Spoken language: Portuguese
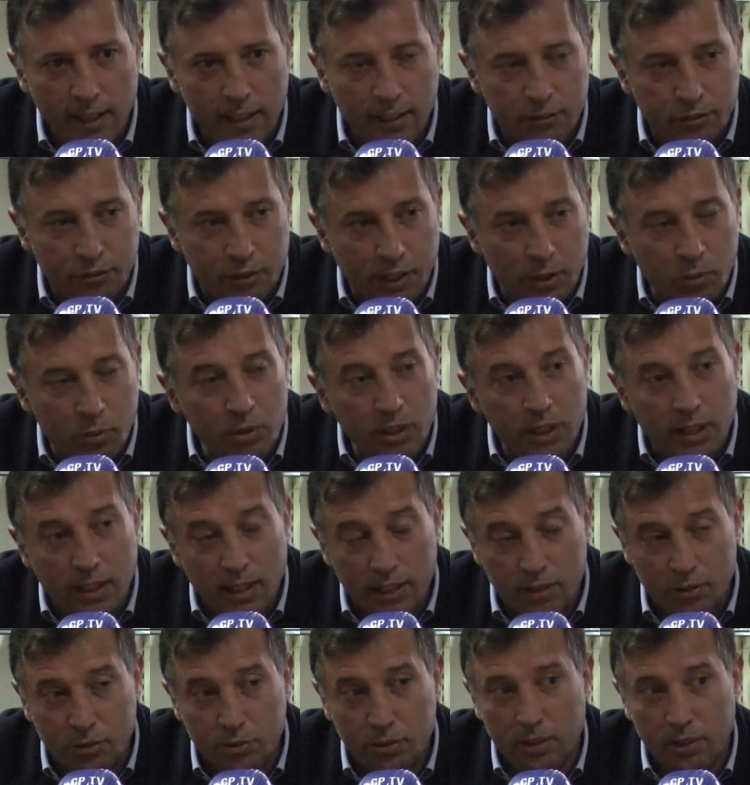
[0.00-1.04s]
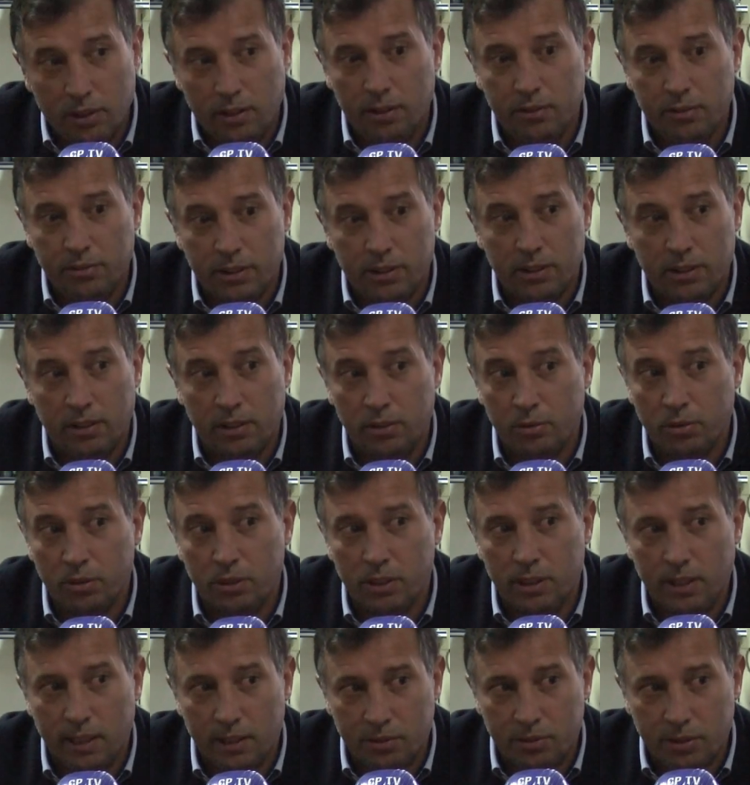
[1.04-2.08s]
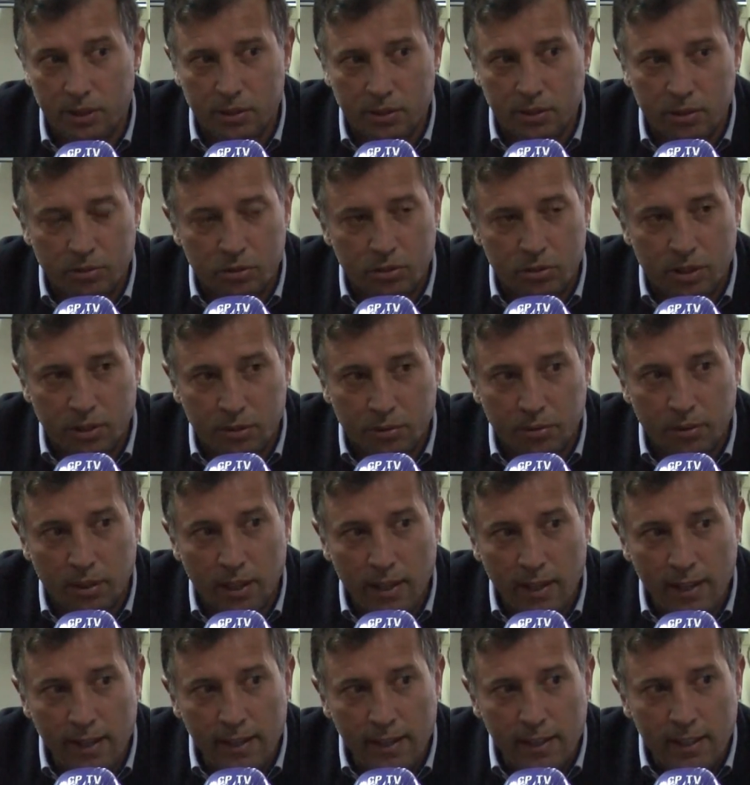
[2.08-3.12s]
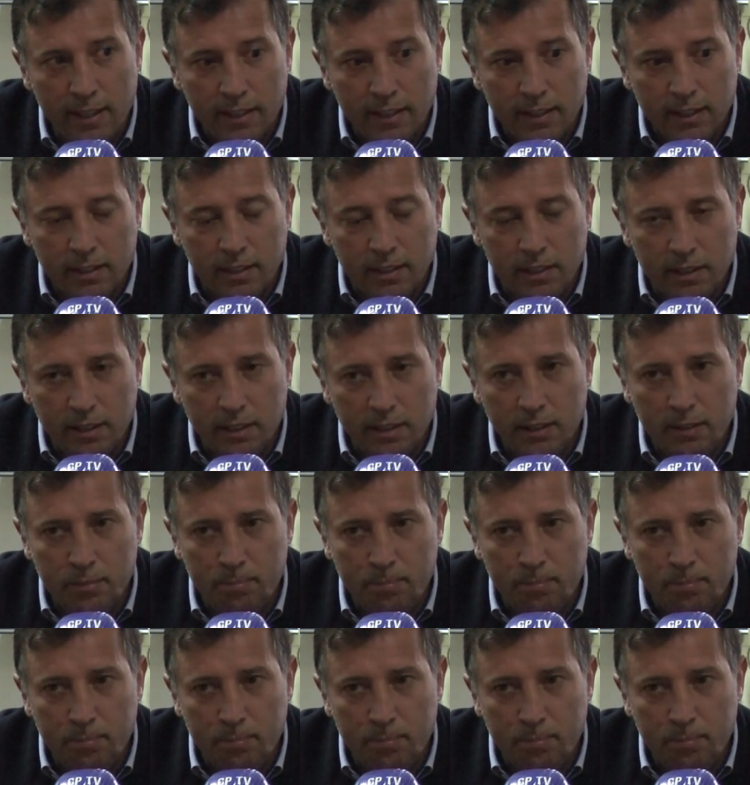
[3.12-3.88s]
Foi a única ajuda que eu vejo até hoje que a associação nos deu. Uh,